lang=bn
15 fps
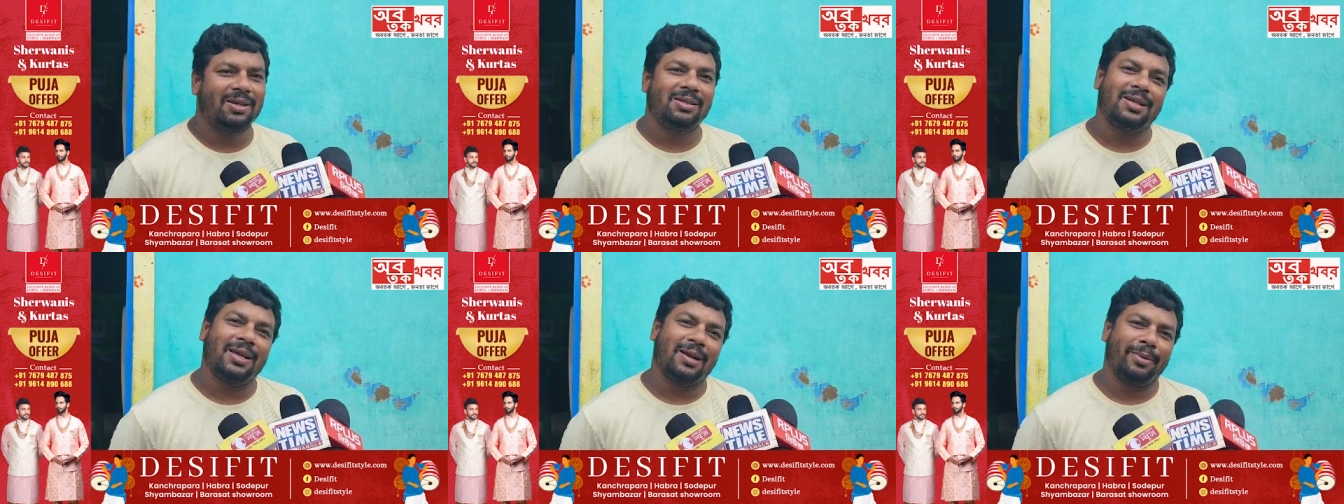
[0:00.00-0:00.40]

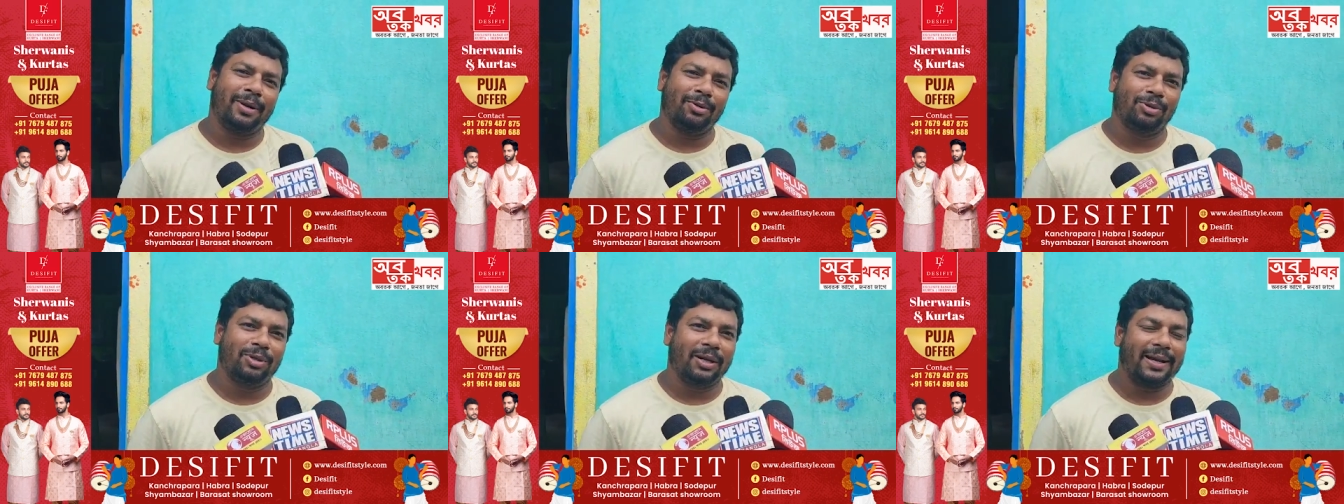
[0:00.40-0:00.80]
যারা
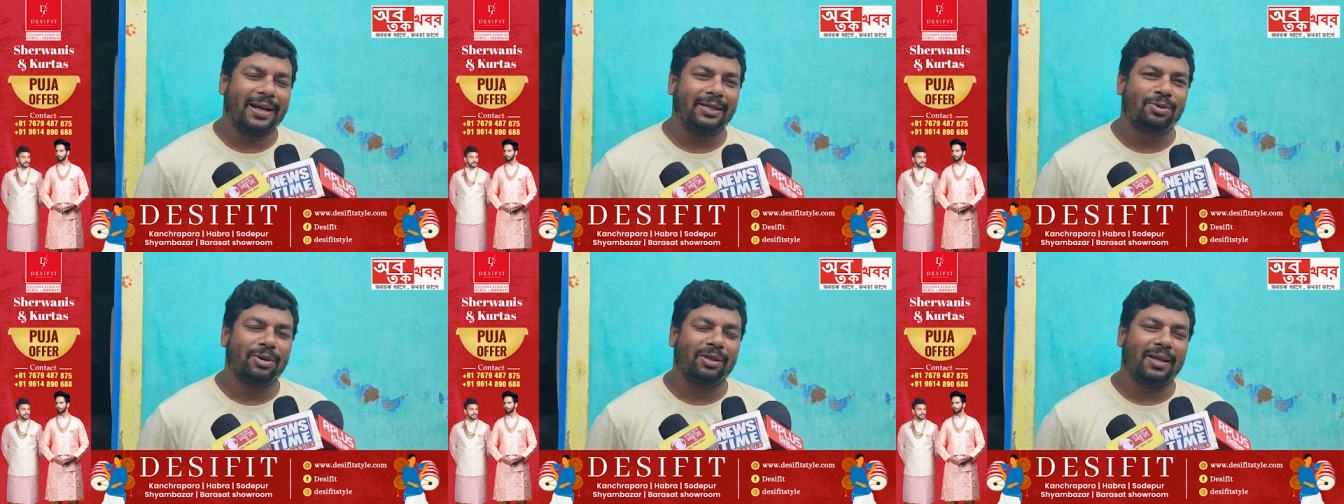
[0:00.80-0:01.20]
মানুষের কাজ
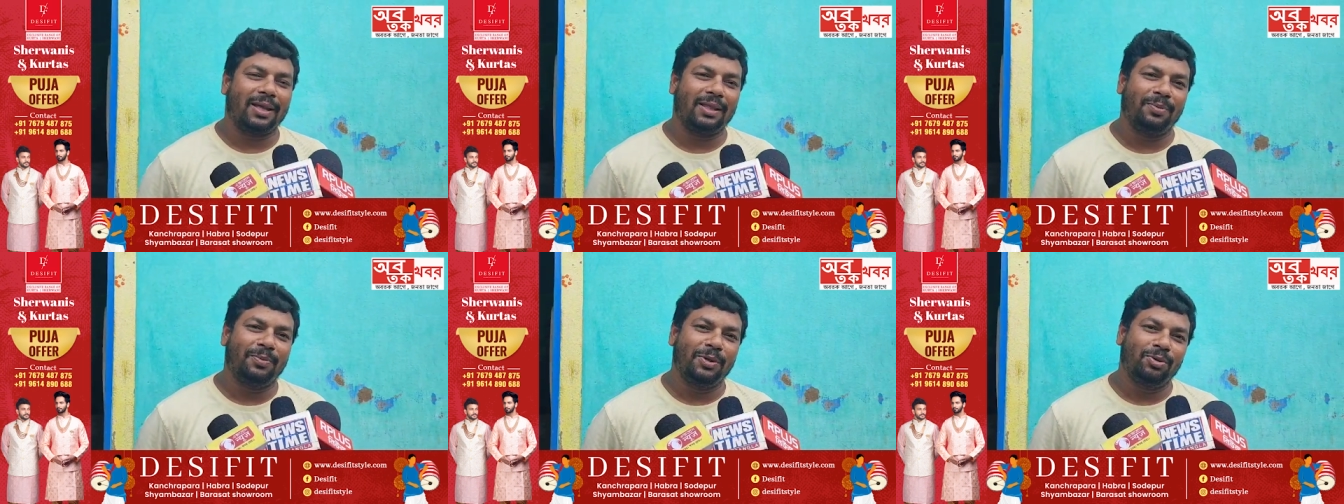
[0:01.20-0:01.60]
করে
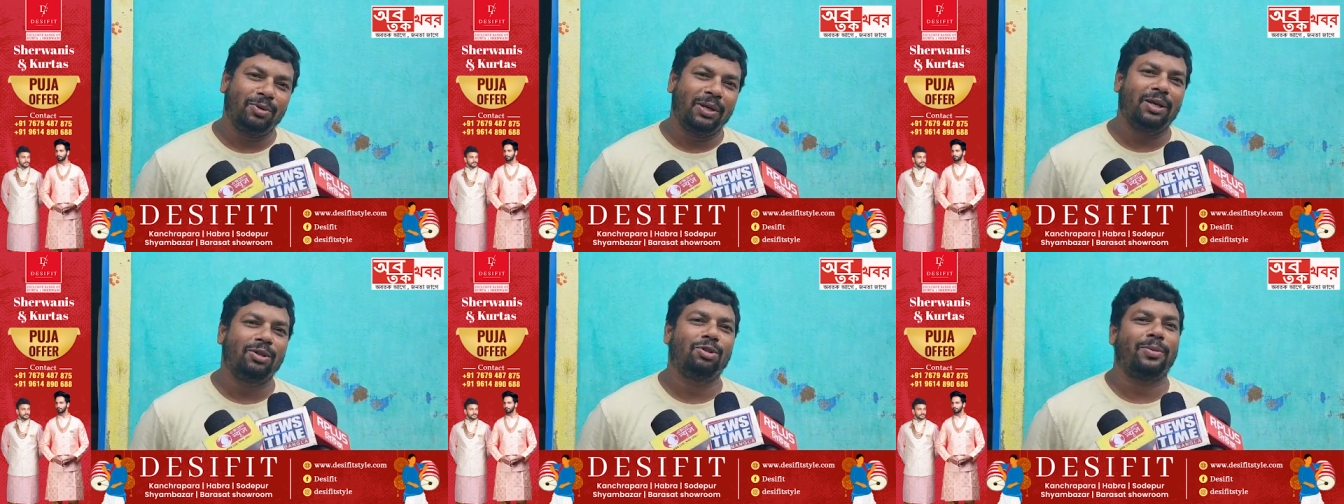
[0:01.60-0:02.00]
তাদের
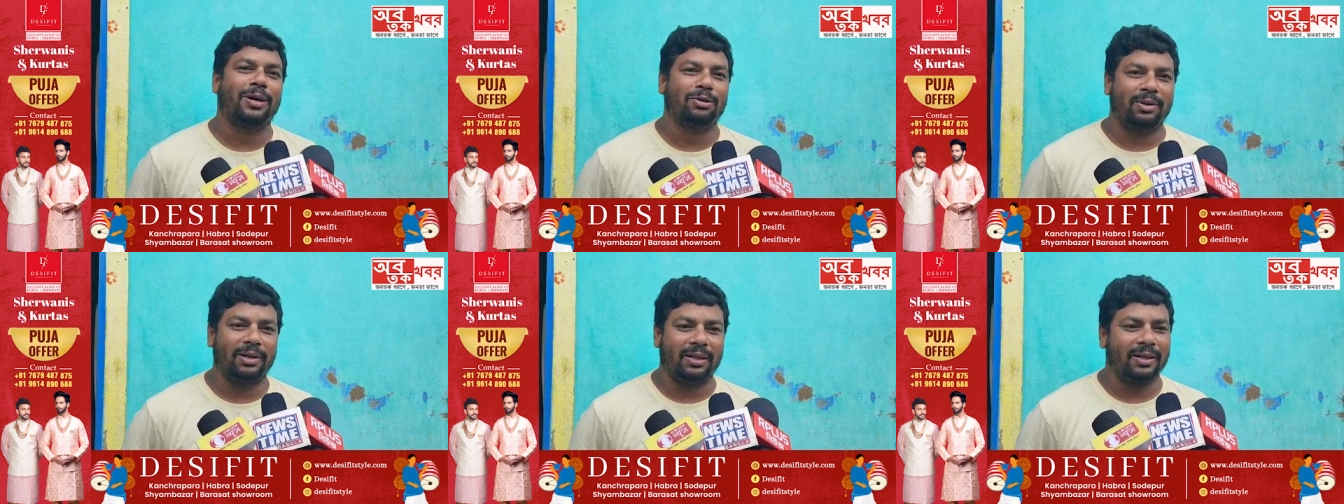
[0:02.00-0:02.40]
পিছনেই কিন্তু
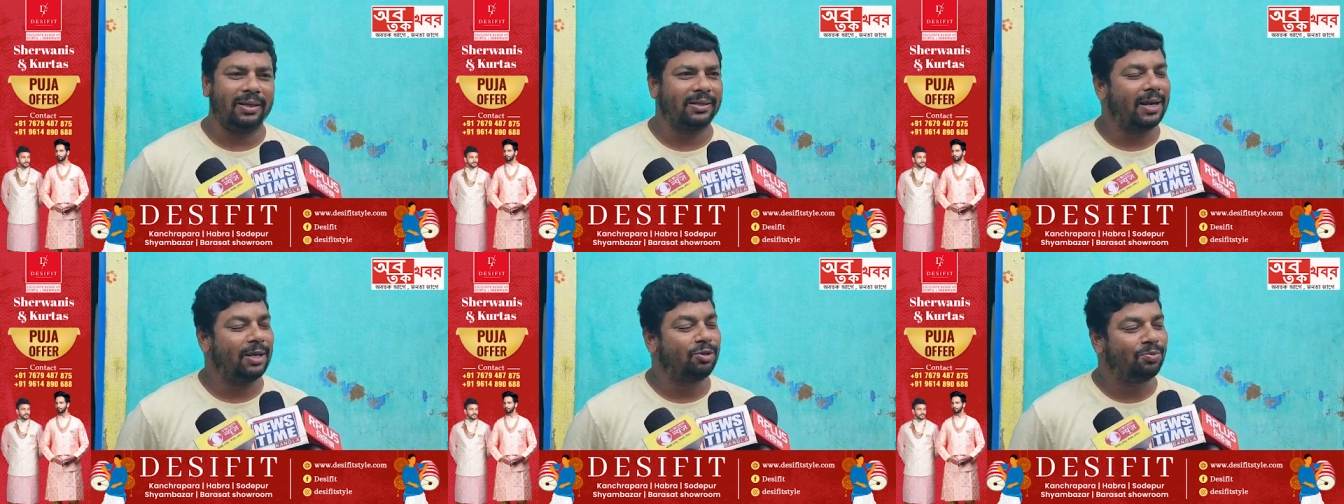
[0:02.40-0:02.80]
মানুষ লেগে থাকে
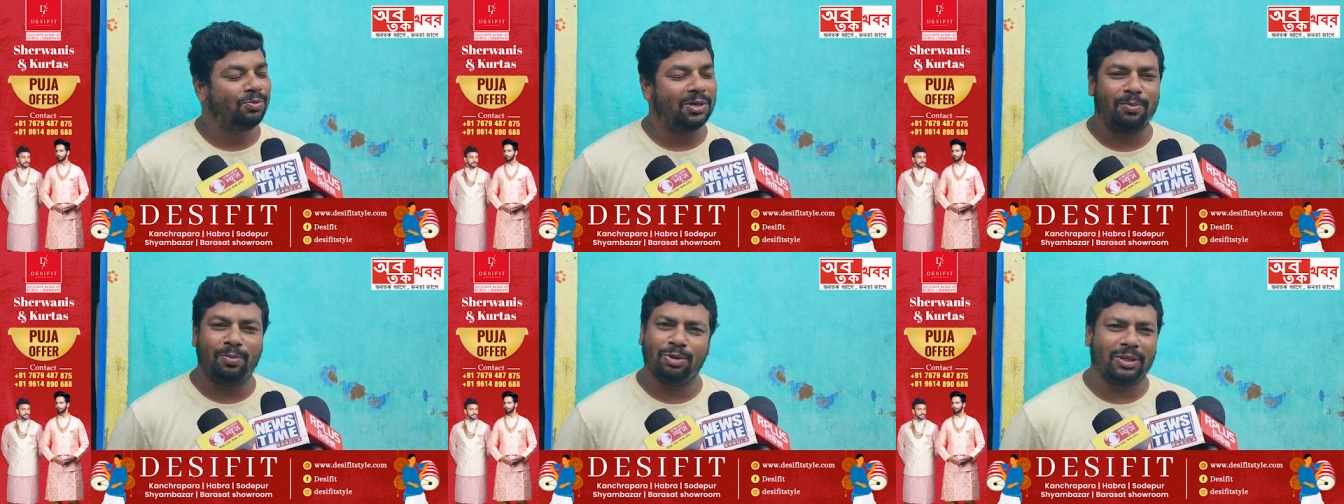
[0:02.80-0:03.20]
যারা
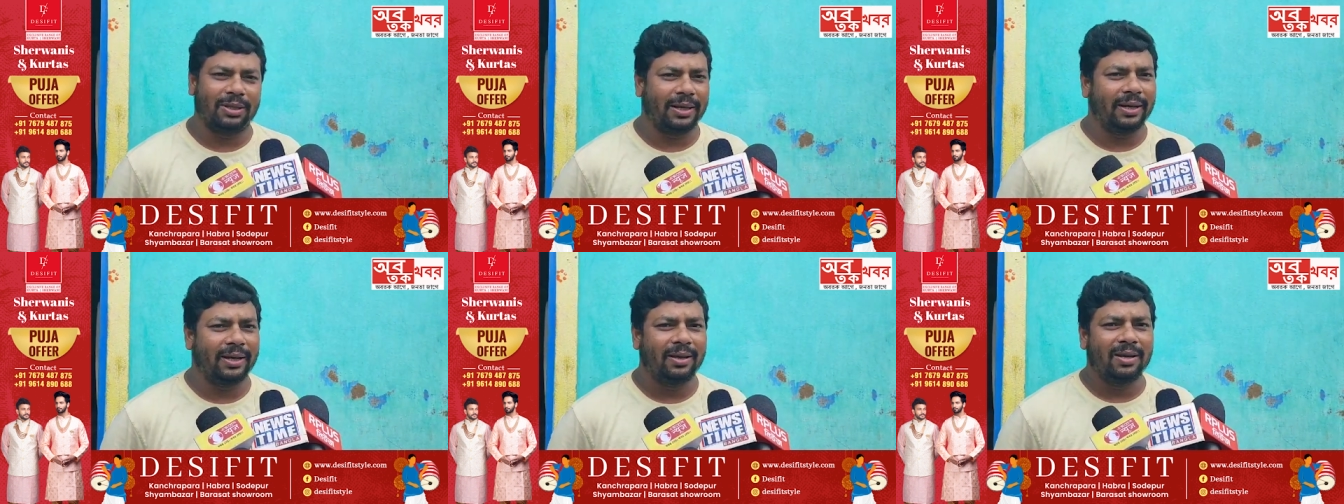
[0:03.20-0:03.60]
চুপচাপ বসে
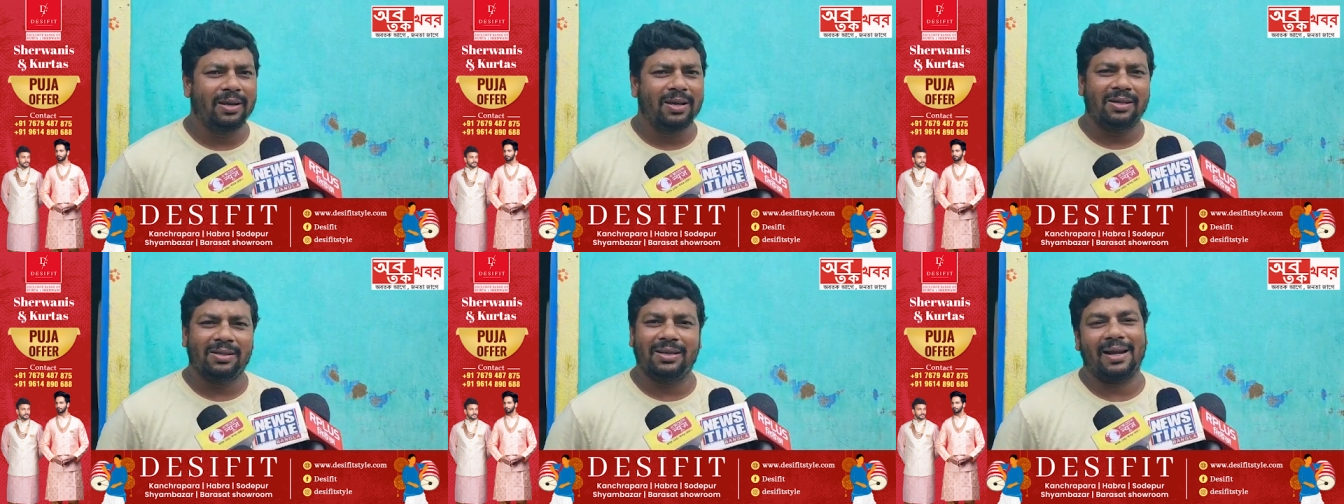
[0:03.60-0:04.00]
থাকে
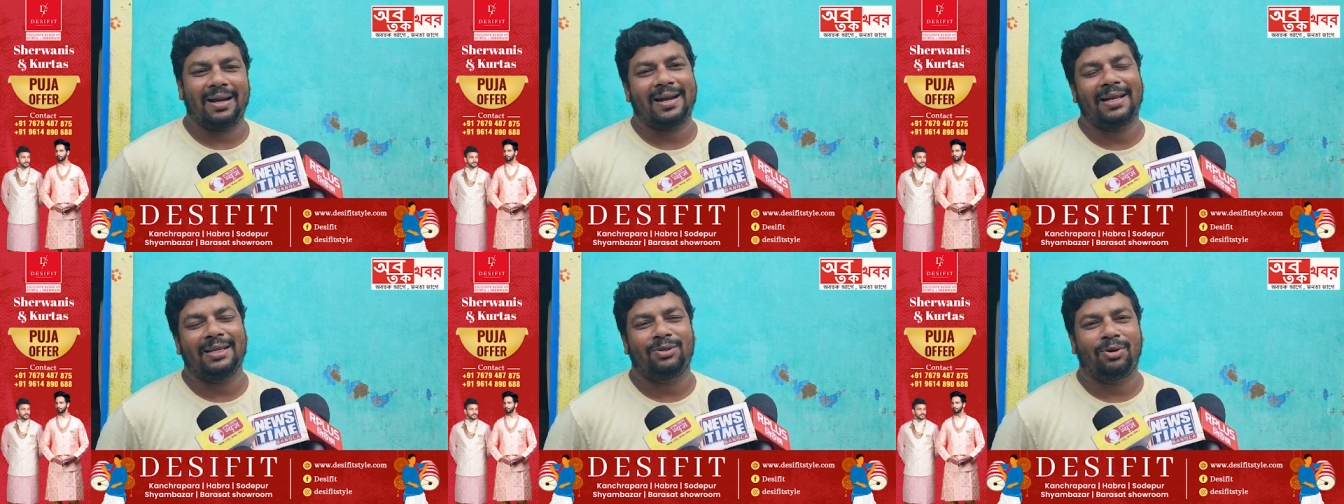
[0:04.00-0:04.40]
যারা
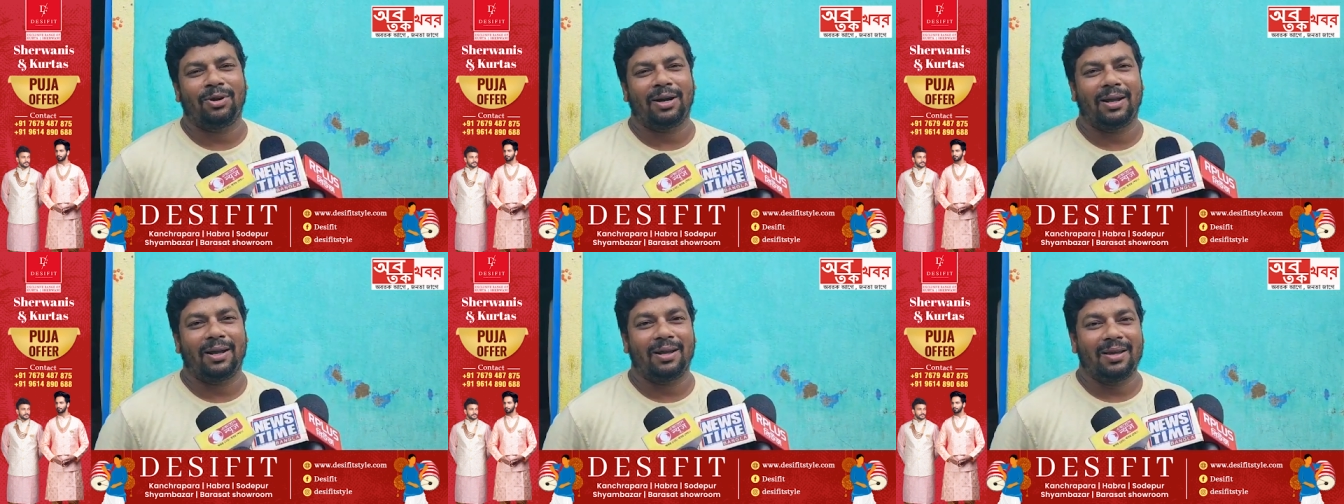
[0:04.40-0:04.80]
কাজ করে
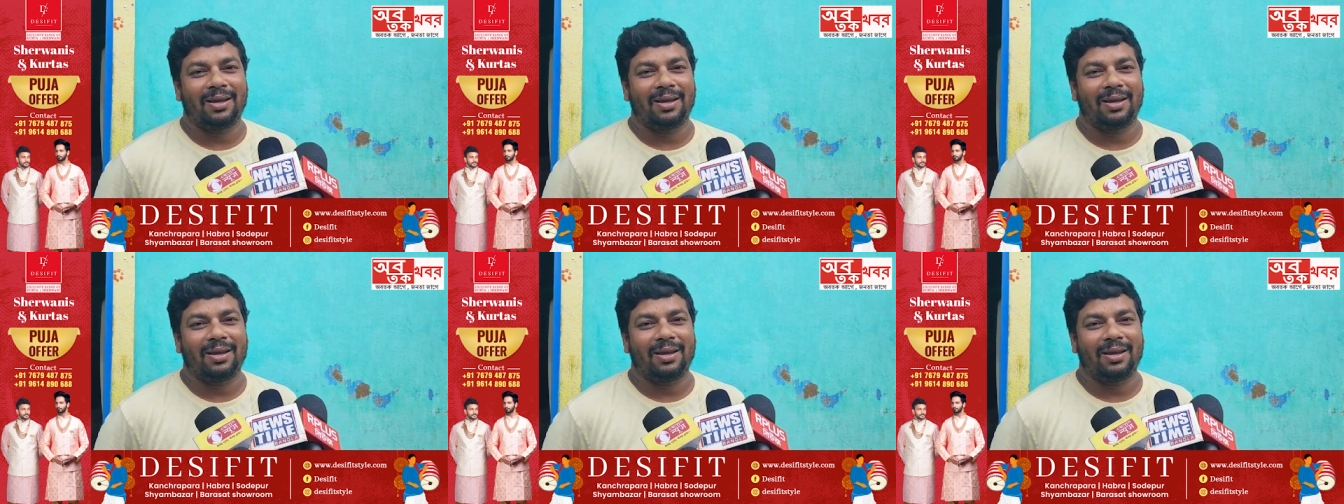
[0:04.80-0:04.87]
না